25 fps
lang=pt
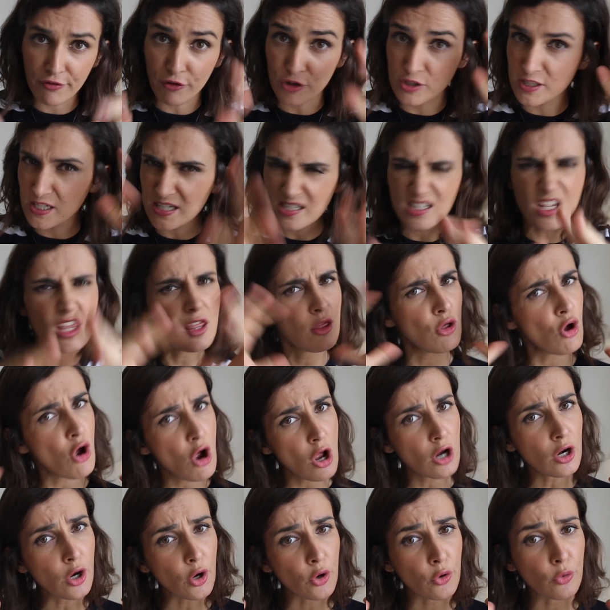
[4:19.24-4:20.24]
E vocês
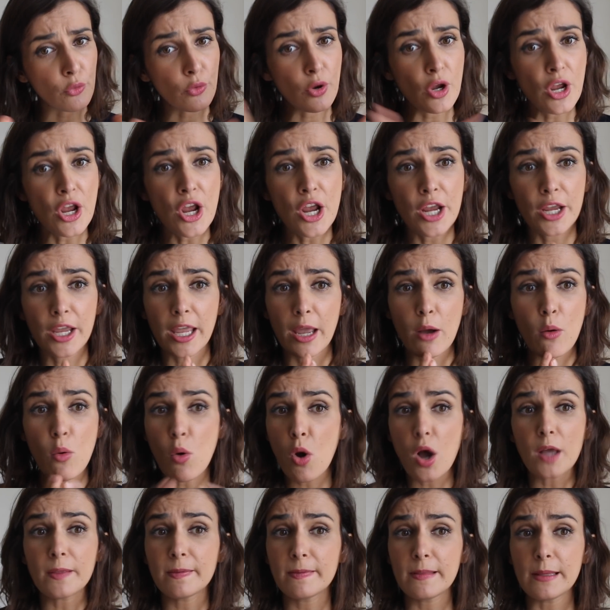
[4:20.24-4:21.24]
adoram, que é
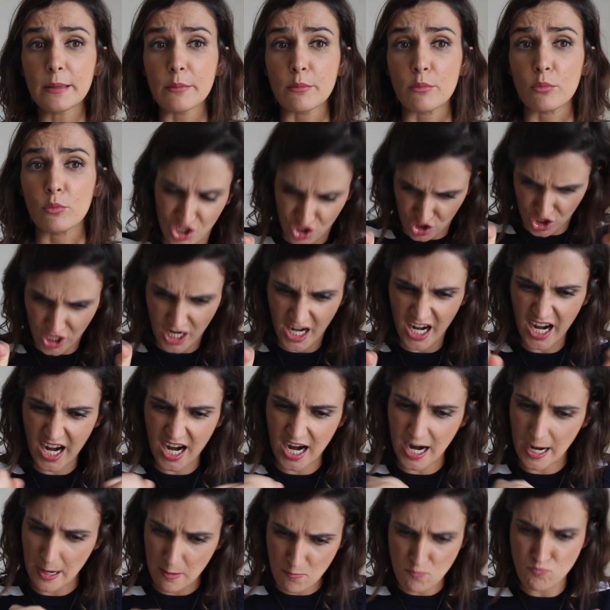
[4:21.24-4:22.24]
ótimo.
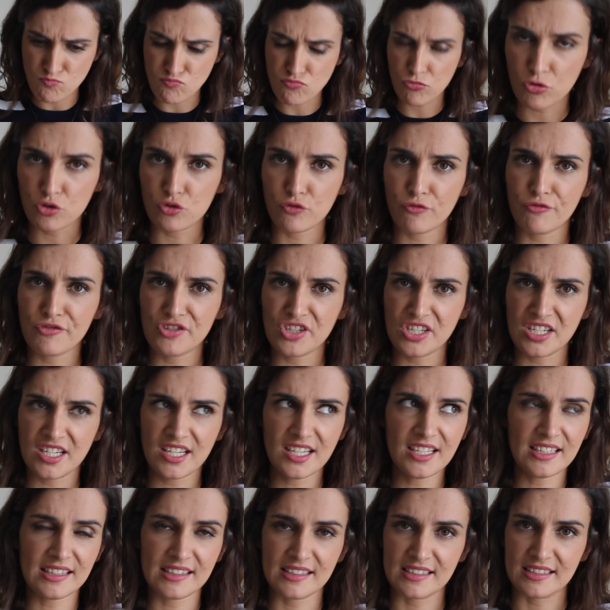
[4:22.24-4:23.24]
Chega!
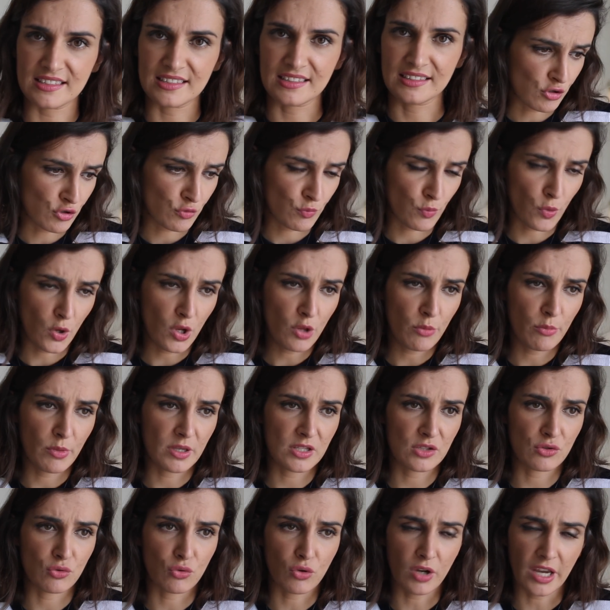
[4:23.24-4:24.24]
suficiente. Mas pronto,
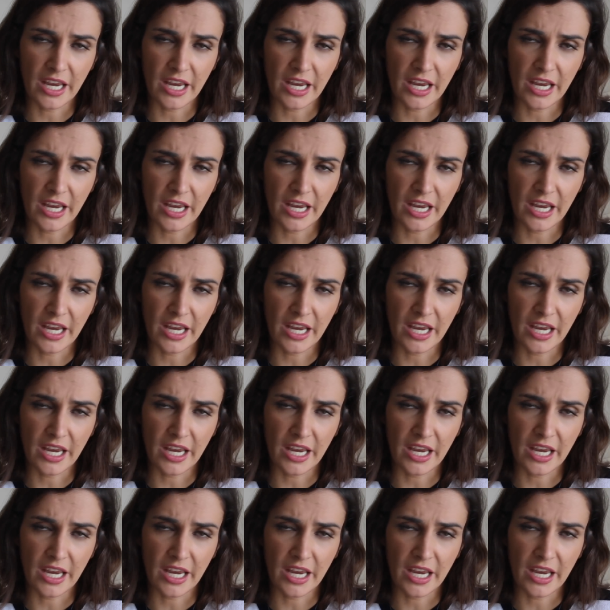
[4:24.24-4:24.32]
mas o